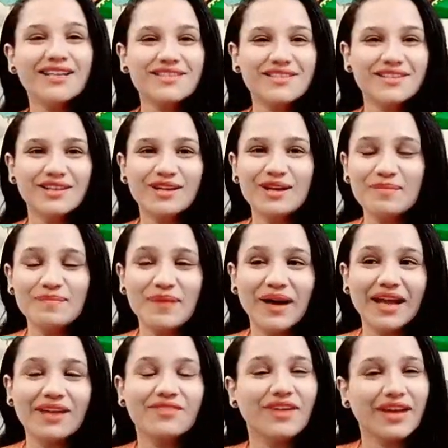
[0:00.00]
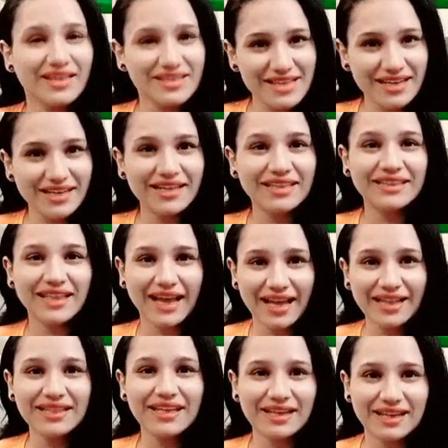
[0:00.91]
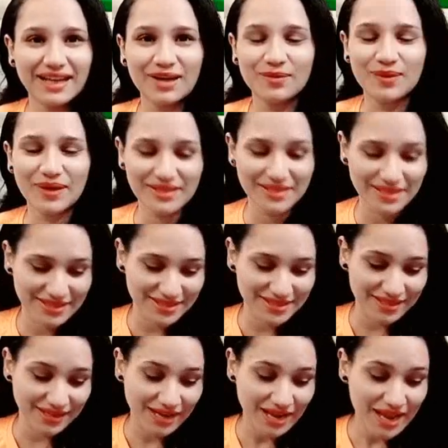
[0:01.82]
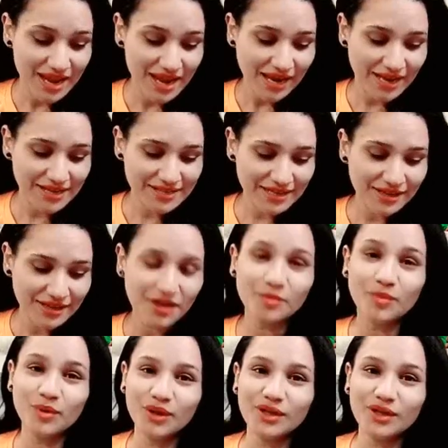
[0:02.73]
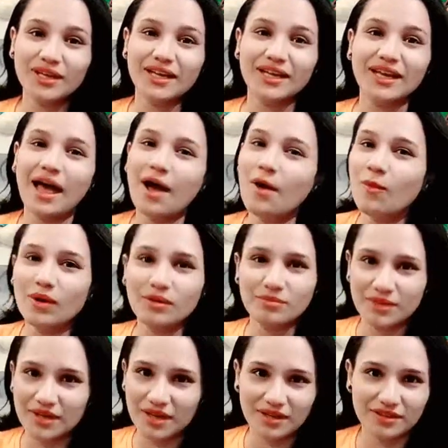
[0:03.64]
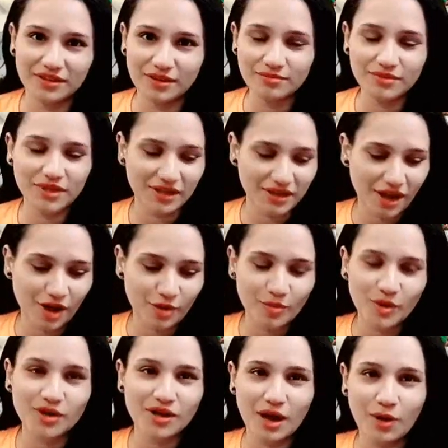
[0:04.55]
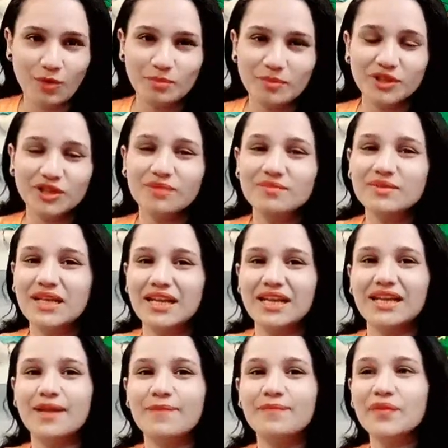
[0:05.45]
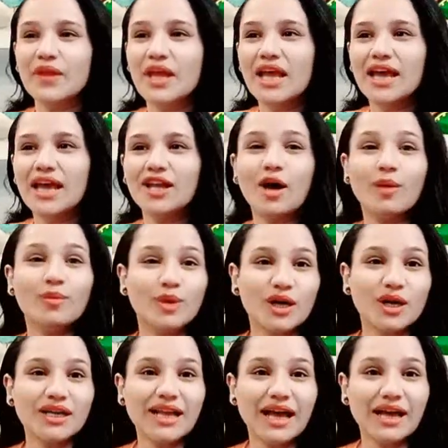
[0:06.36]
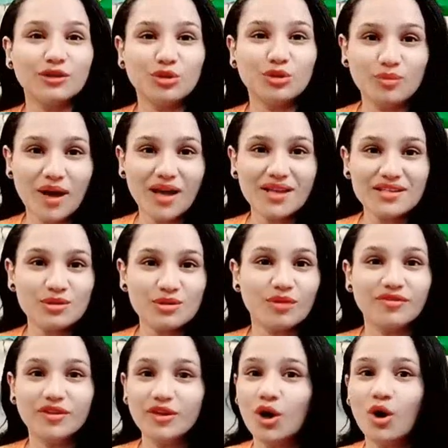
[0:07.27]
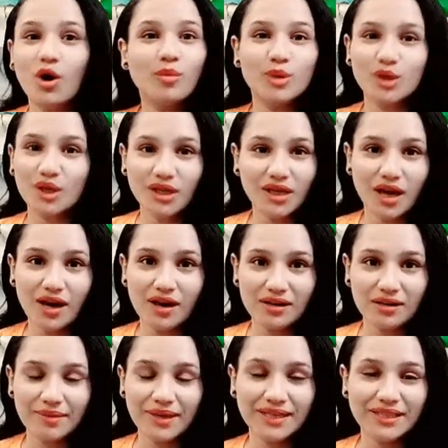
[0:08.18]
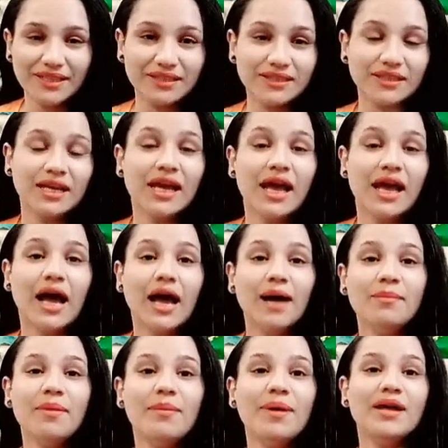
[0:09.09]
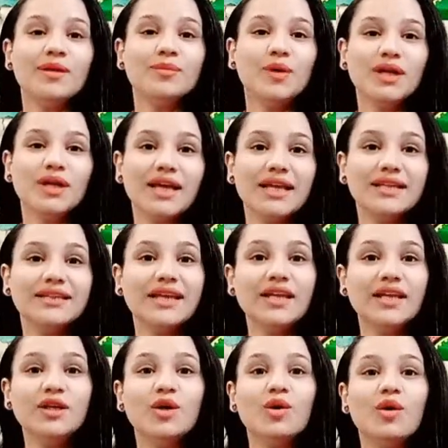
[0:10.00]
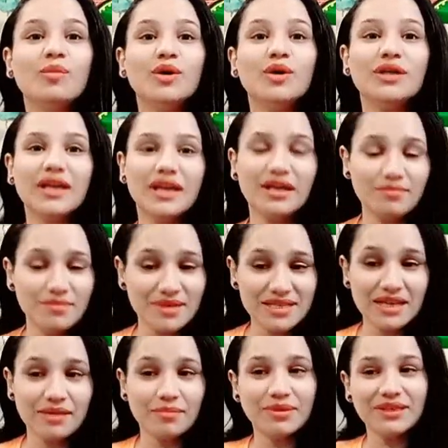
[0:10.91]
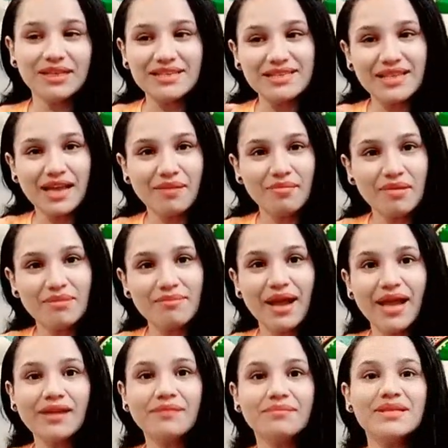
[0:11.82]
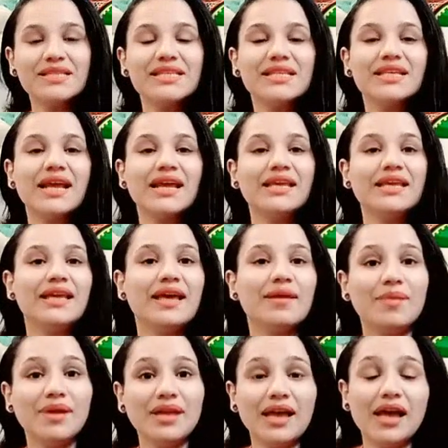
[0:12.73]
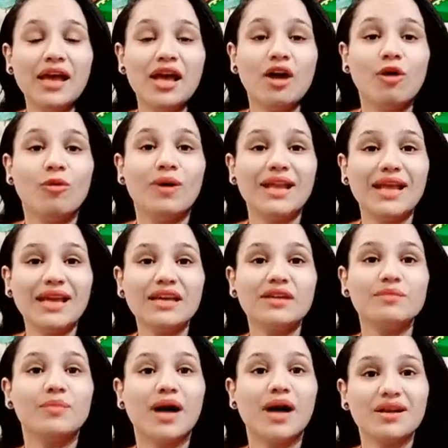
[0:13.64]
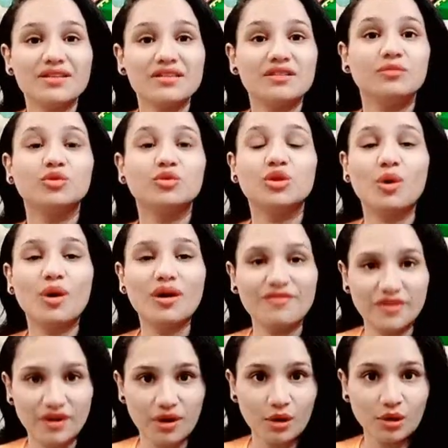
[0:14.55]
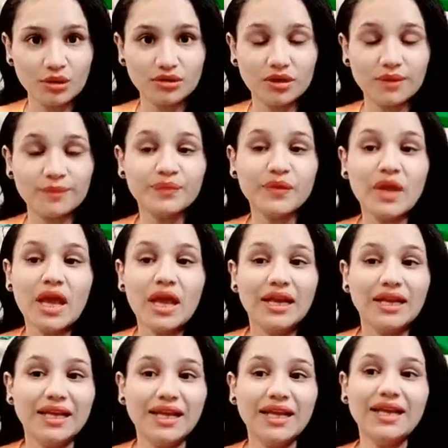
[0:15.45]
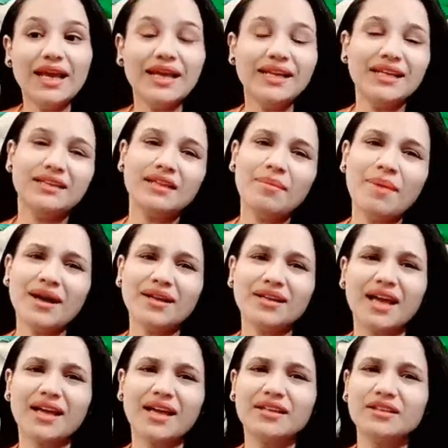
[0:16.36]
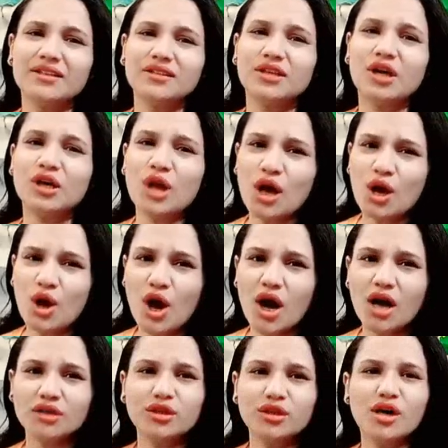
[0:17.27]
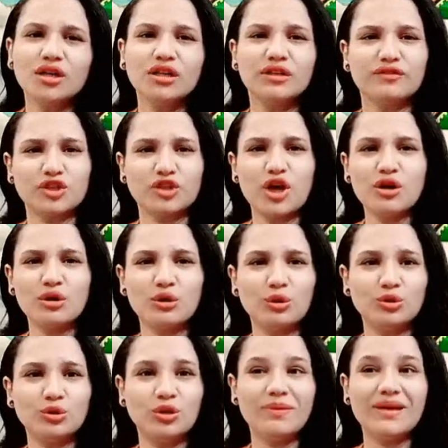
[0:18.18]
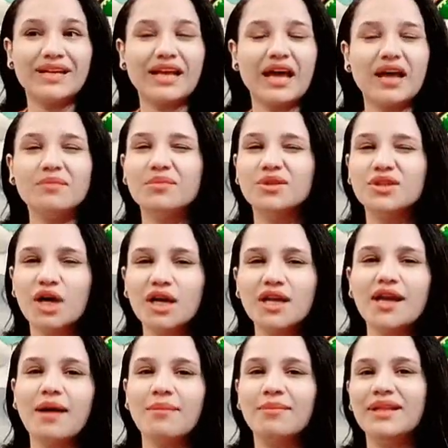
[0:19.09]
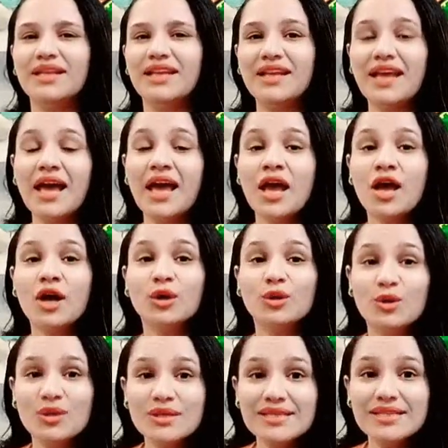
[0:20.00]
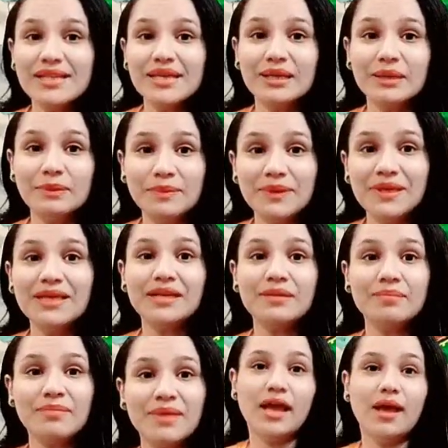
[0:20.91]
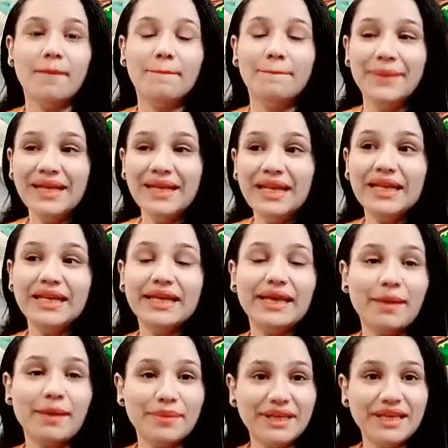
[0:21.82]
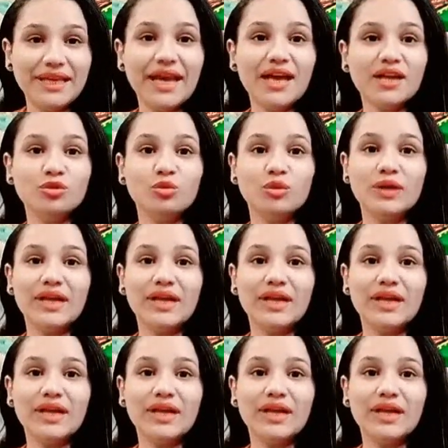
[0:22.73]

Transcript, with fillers: حظ ضرب معاك فاذا انت عندك الاجواء دي كتير اذا البرج الاول من ضمن الاخبار او من ضمن الابراج اللي عندهم حظ وفير هو برج العقرب اكيد اما بقى البرج الثاني هو برج الميزان بتستكمل معاك مسيره ايجابيه ولكن بحظ متوافر اكتر ليه لان طبعا كان تراجع عطارد في شهر اكتوبر كان مضيع مننا جزء كبير من من الايجابيات